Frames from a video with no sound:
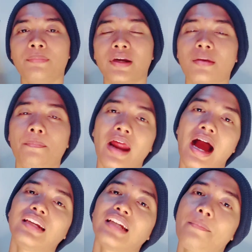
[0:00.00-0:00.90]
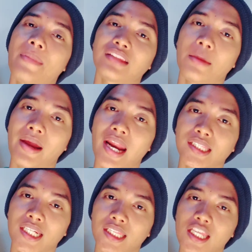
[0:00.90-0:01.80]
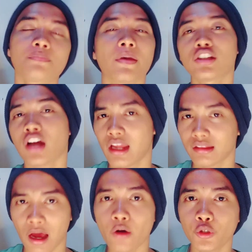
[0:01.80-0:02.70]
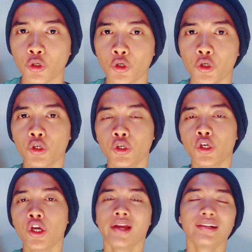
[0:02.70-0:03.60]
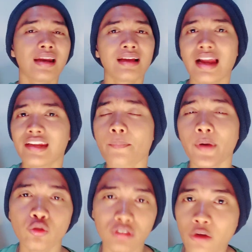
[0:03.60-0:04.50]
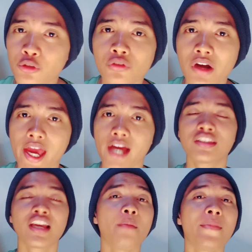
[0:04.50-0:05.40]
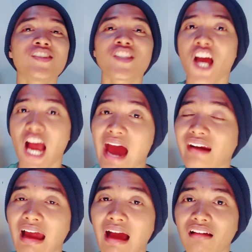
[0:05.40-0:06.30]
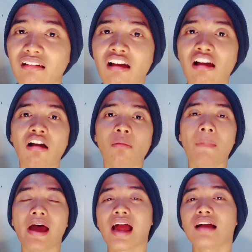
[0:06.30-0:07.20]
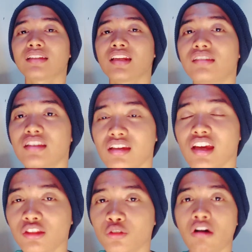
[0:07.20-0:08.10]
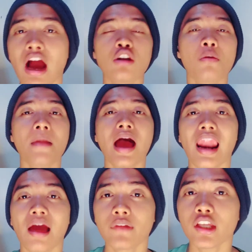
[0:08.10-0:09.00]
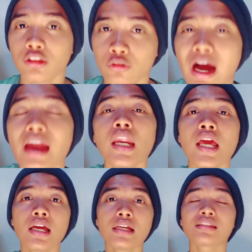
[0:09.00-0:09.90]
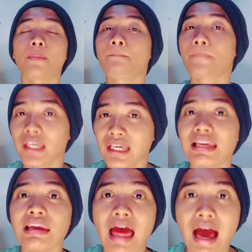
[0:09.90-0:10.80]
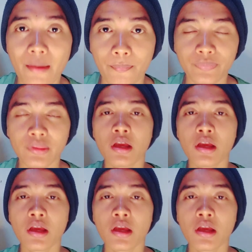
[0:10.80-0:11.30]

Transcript: berseberangan dengan Pantai Parangtritis pasti kalian tahu dong. Dan kalian perlu tahu juga ya, zaman sekarang Parangtritis itu kalau malam itu kan sepi gelap.